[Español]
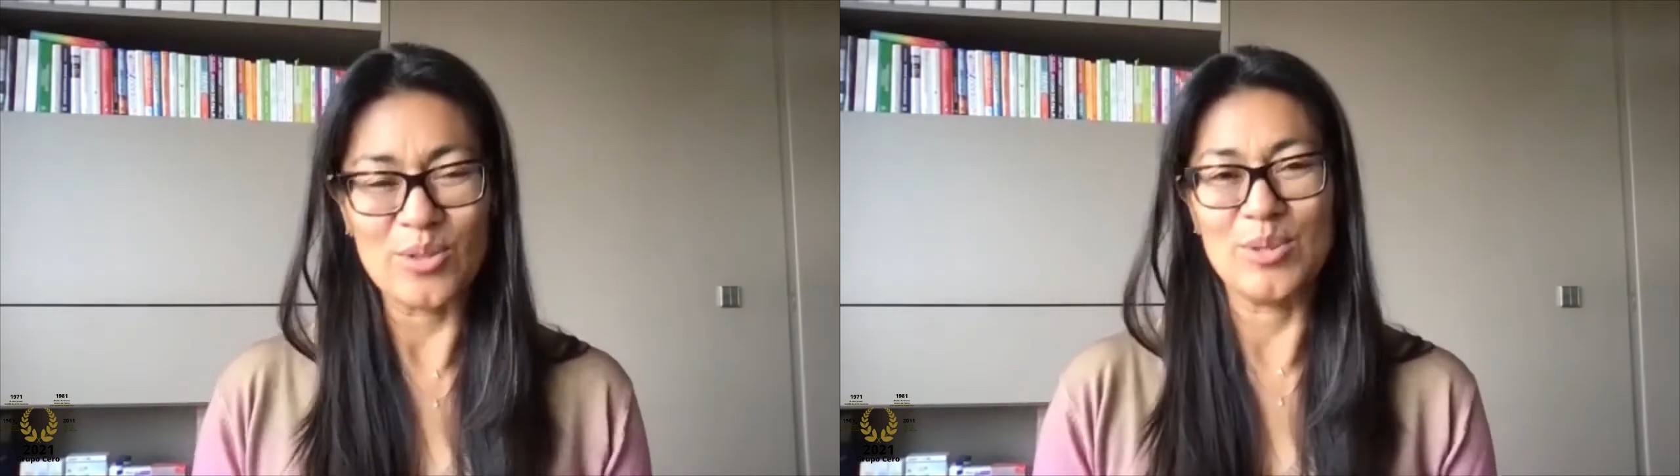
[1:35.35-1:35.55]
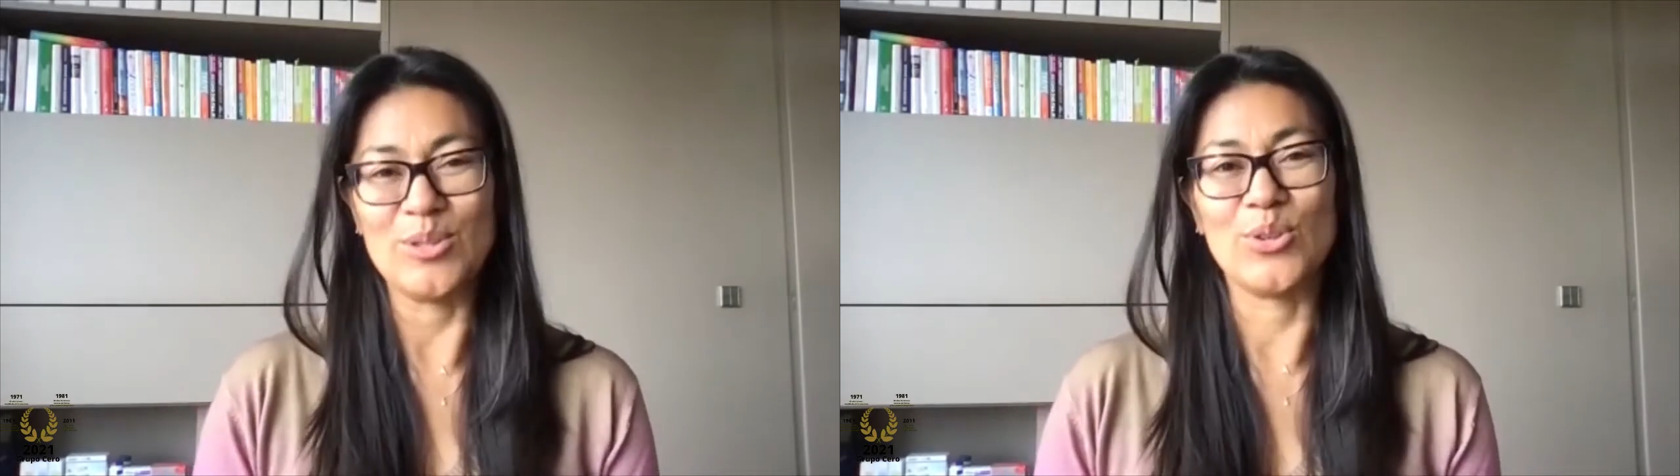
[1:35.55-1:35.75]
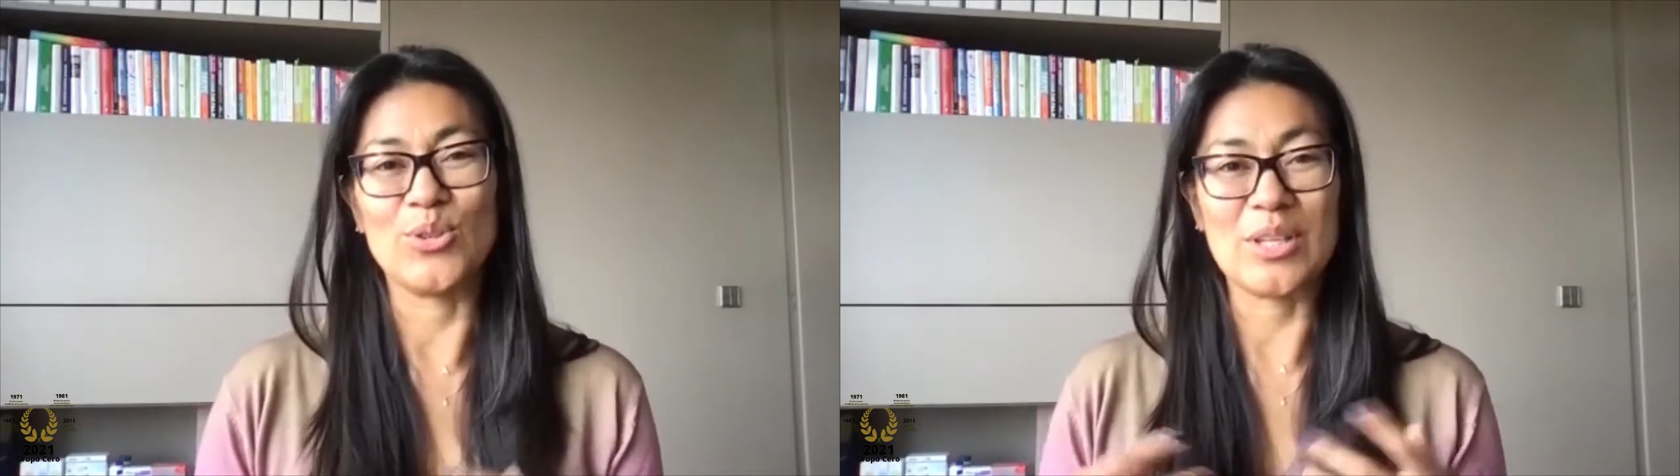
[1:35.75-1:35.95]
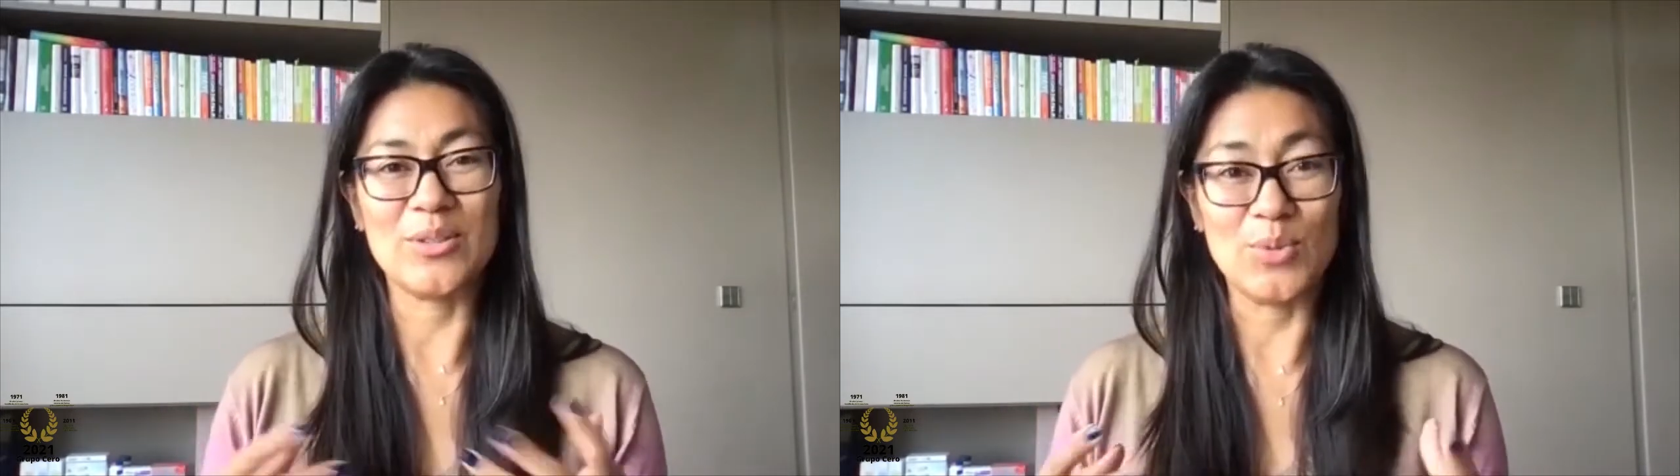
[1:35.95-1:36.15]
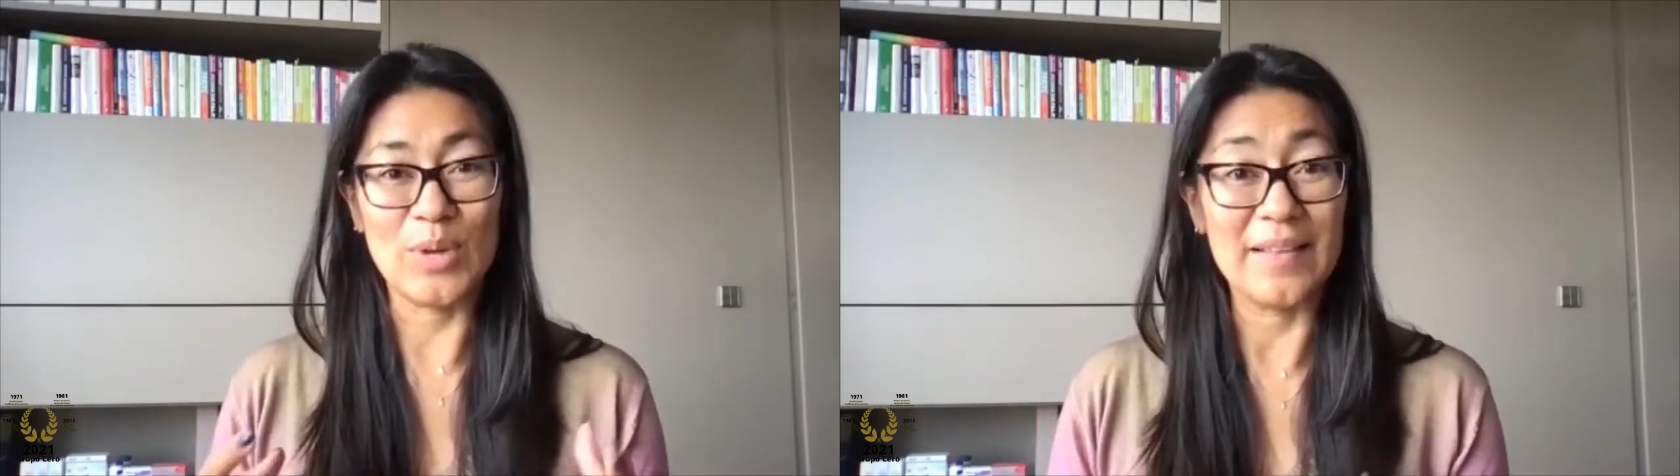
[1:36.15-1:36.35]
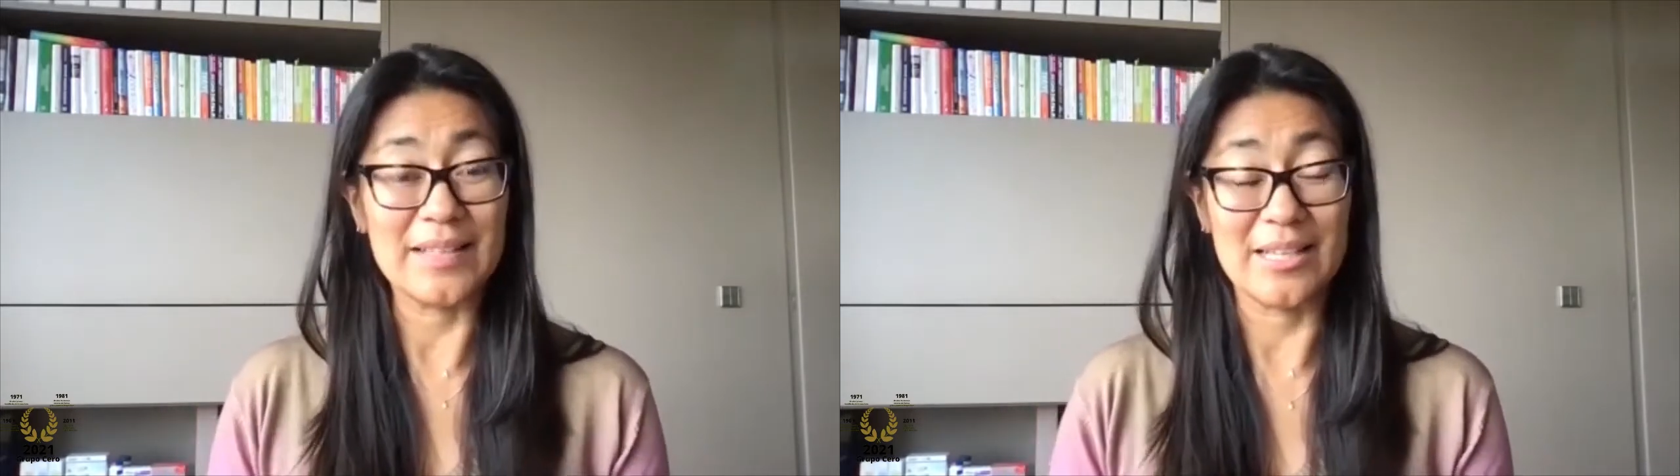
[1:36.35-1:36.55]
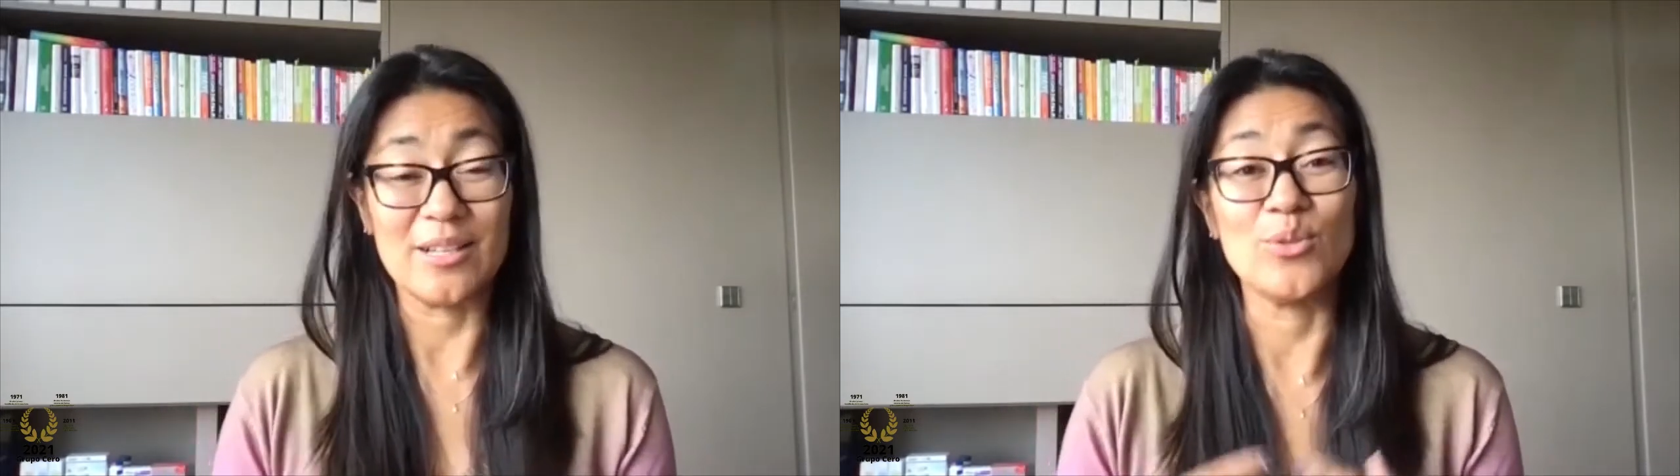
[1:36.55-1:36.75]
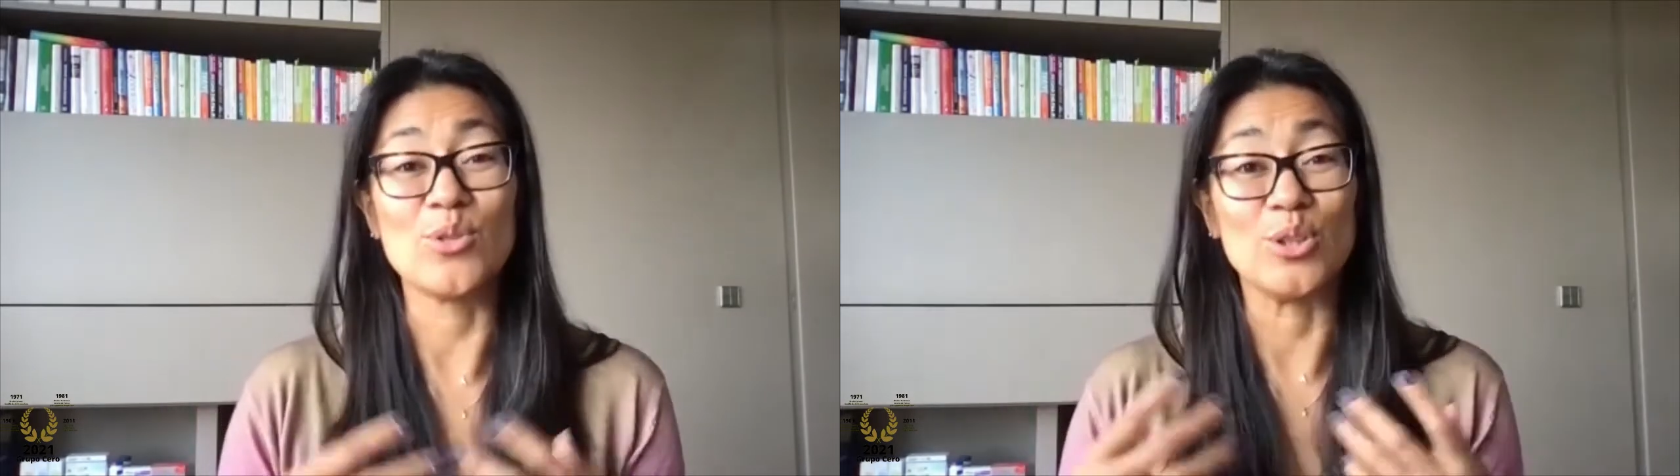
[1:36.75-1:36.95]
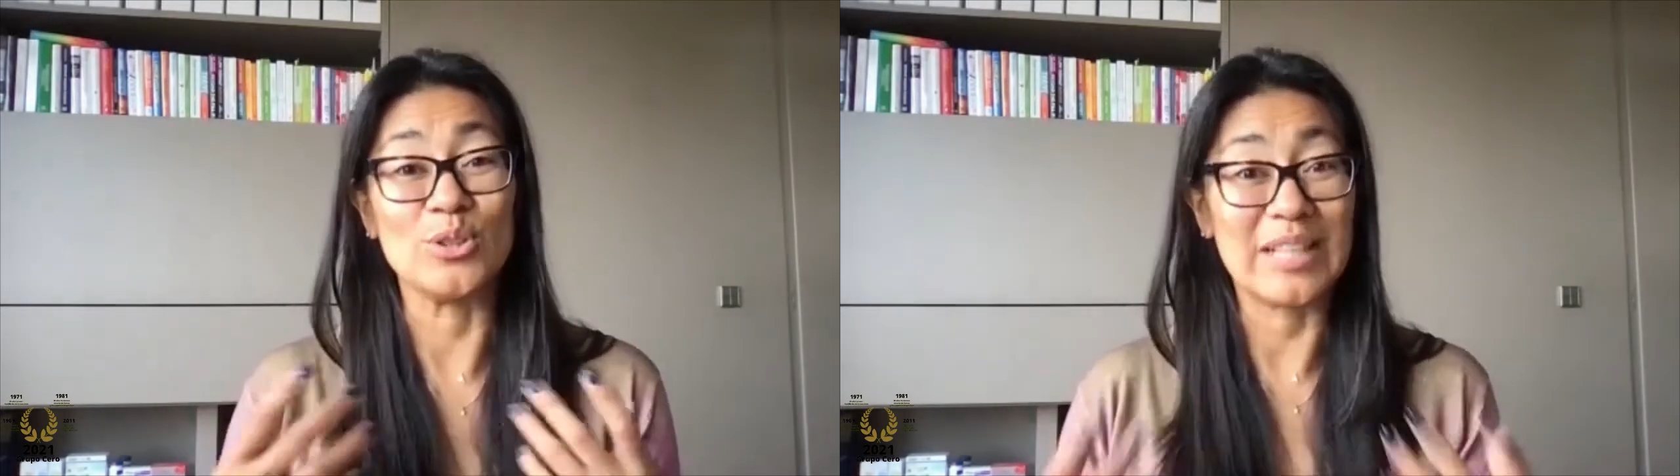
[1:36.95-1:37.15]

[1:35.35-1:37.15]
sobre todo saturadas e incluso